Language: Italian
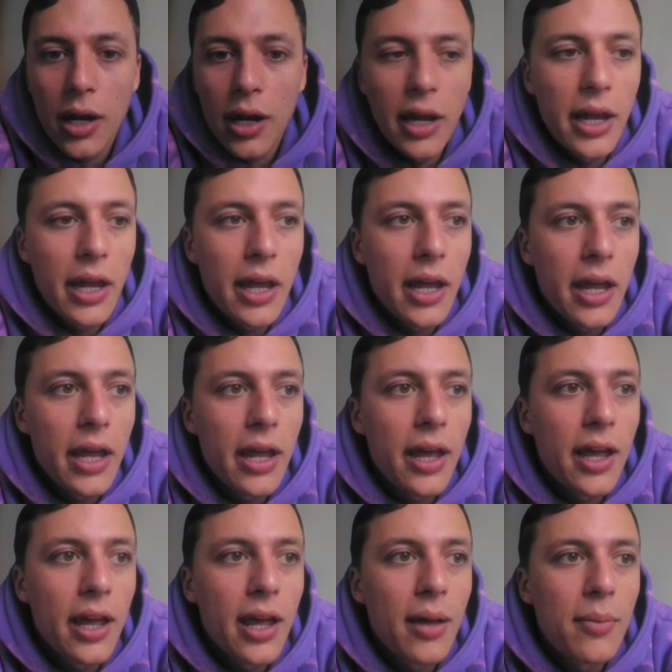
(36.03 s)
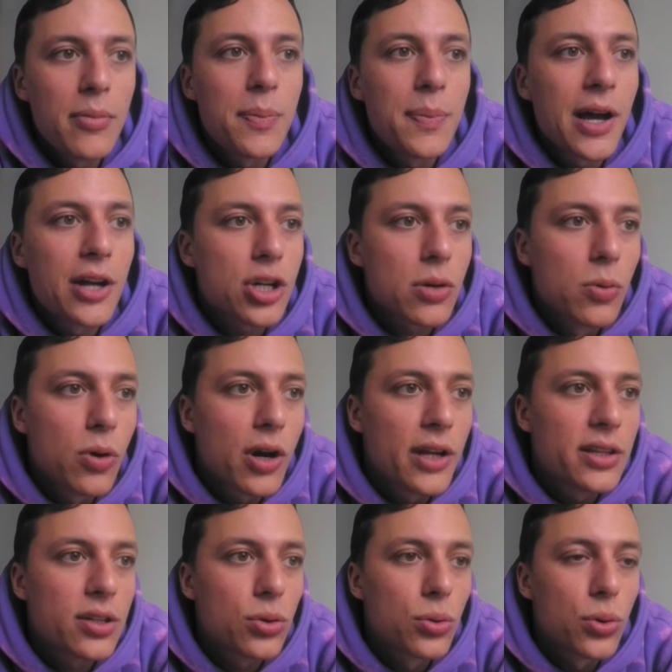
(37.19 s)
e mi piace comunque
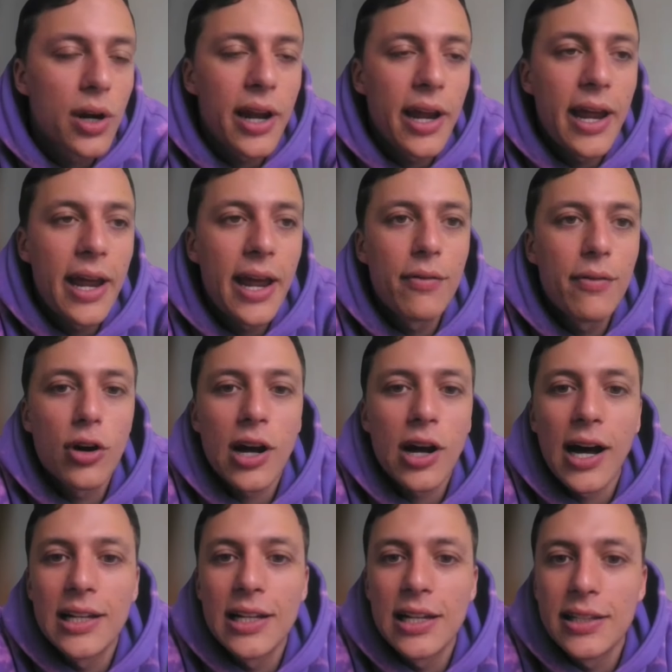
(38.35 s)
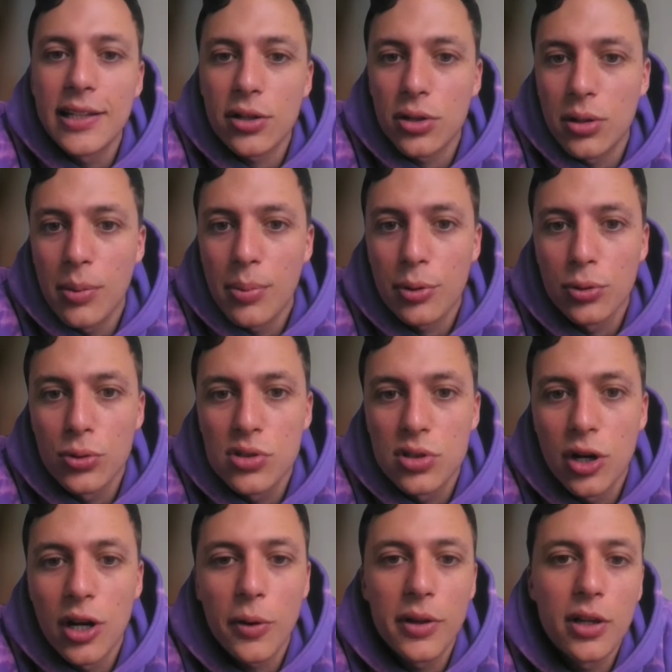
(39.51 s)
introdurre vocali all'interno delle mie
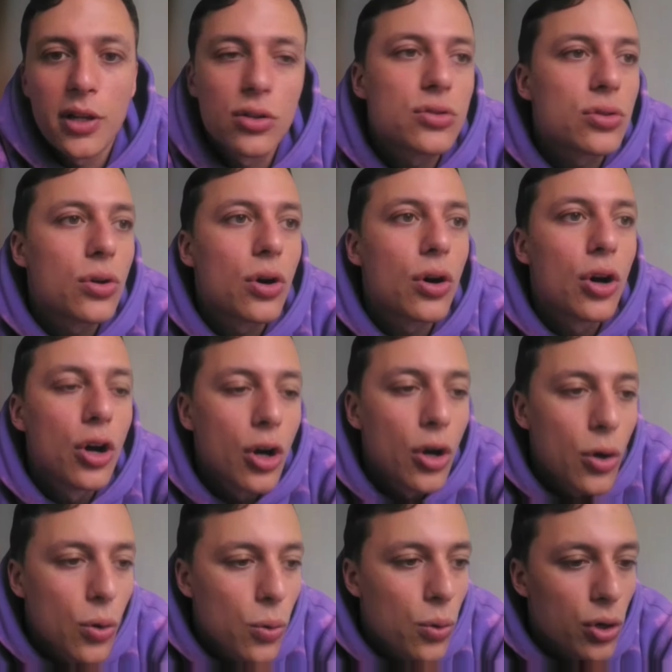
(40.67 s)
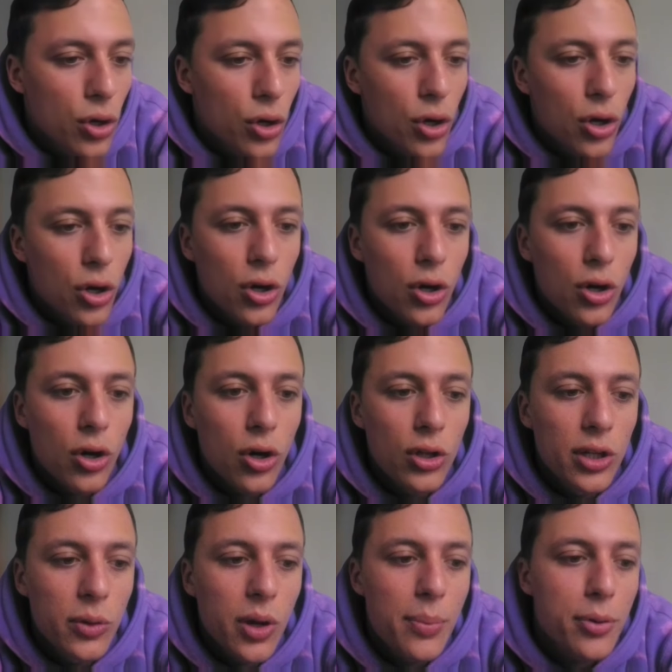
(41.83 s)
produzioni, quindi non sono uno
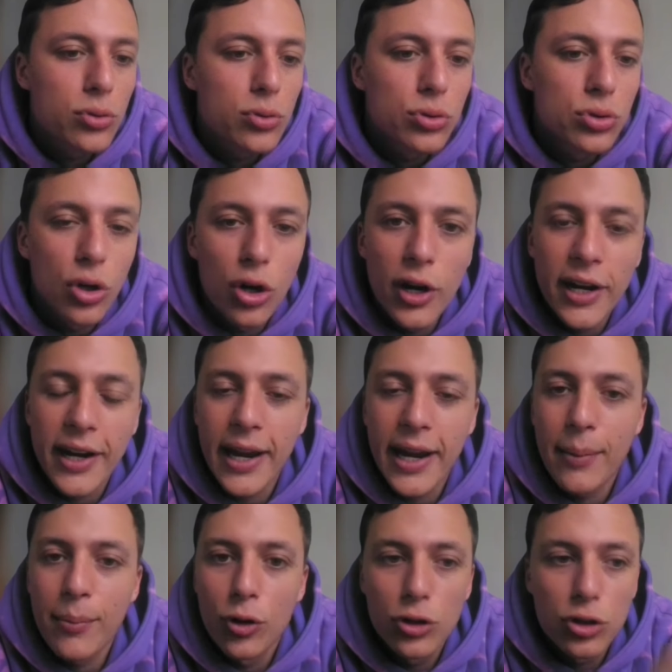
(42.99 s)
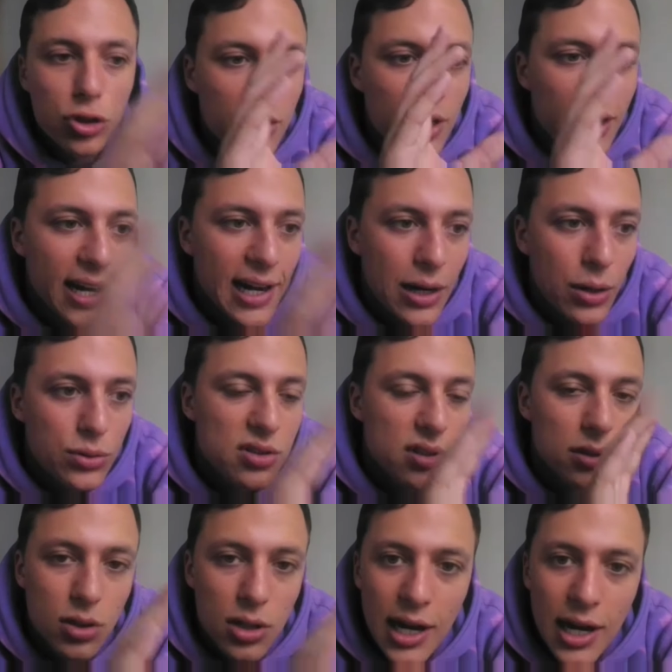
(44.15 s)
di quei produttori che è molto underground,
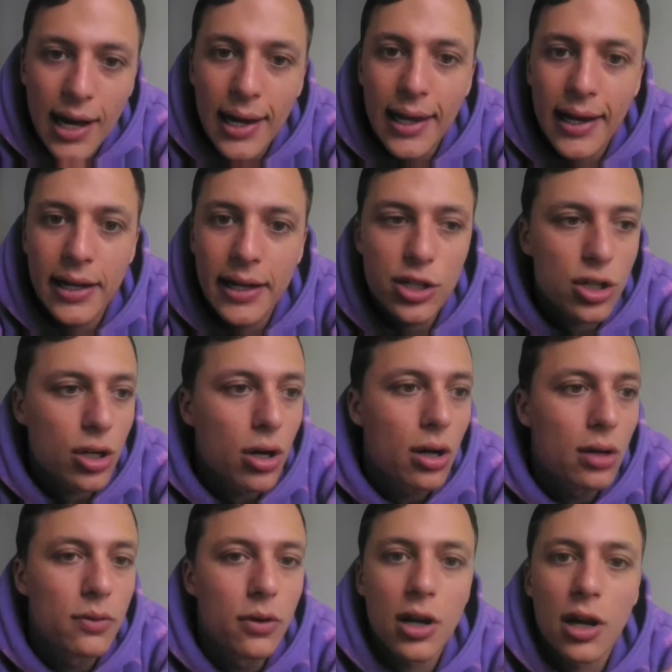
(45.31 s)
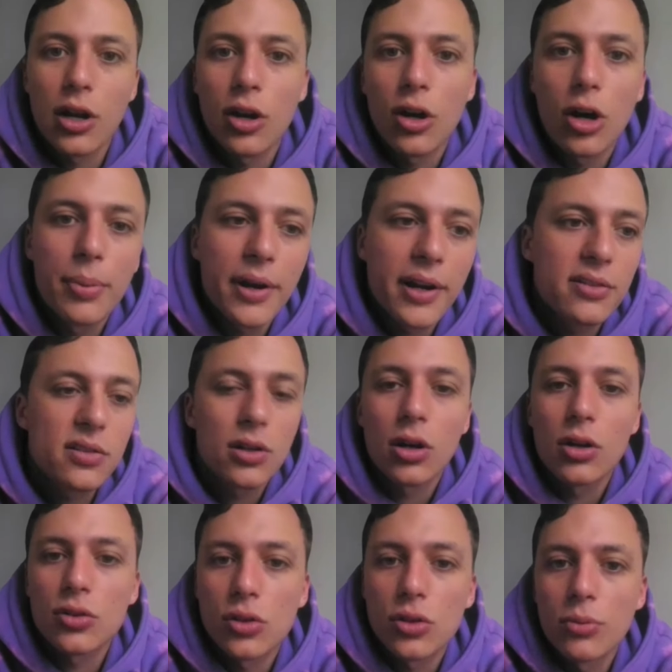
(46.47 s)
settoriale, che dice no al vocal no perché sennò
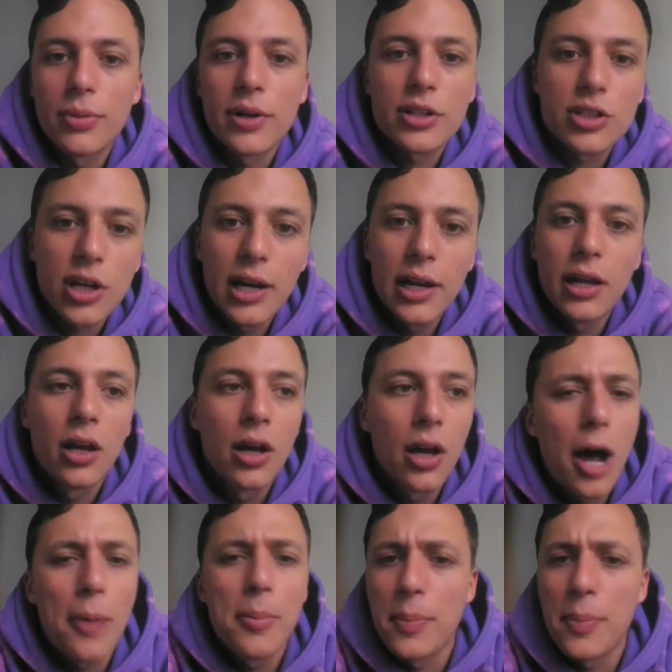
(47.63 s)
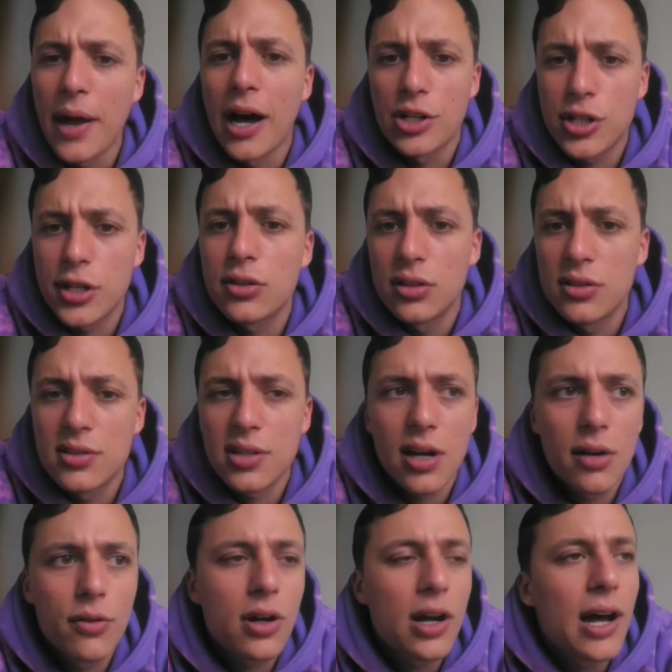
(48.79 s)
sono commerciale. A me piace inserire
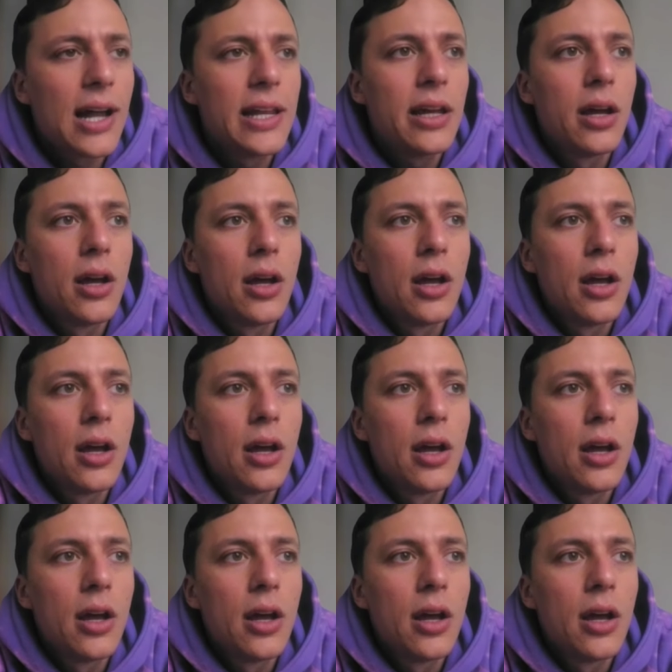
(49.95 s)
vocali,